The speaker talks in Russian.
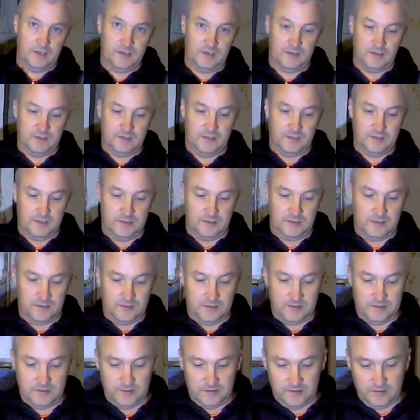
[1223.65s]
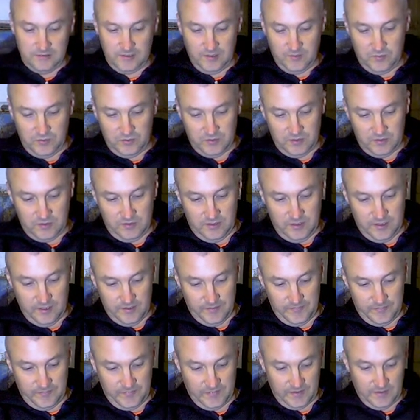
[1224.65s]
Э, работал
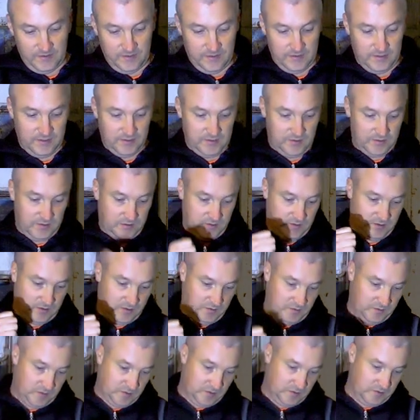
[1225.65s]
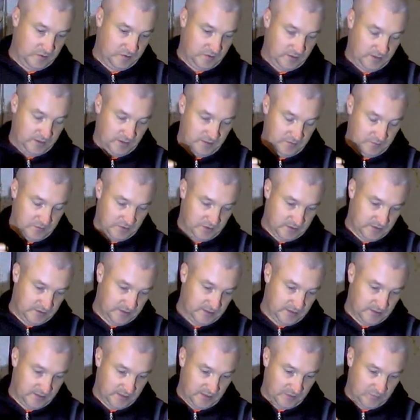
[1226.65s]
я такими
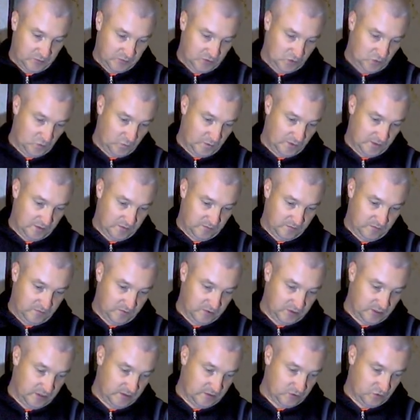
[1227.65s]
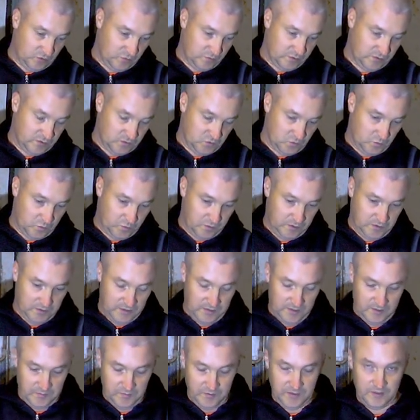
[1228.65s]
слегка поступательным движением, чтобы зуб
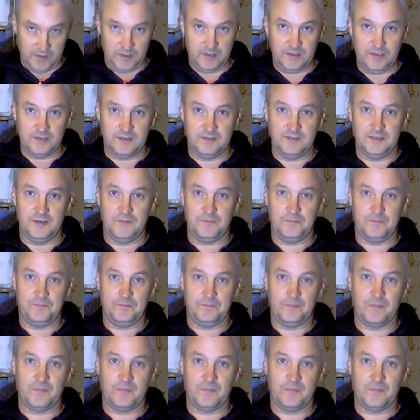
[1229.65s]
не перегрелся,